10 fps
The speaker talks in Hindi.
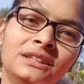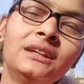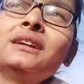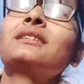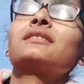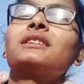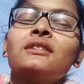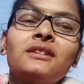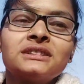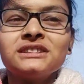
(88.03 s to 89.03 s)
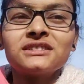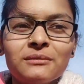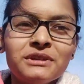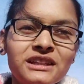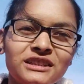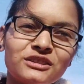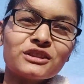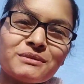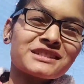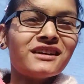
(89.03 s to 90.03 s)
क्योंकि और चीज़ कभी नहीं ले
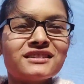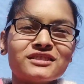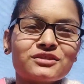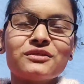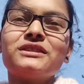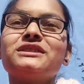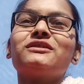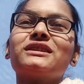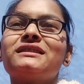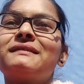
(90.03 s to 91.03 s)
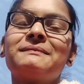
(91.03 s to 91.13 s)
जाऊँगी मैं चार्जर ज़रूर ले जाऊँगी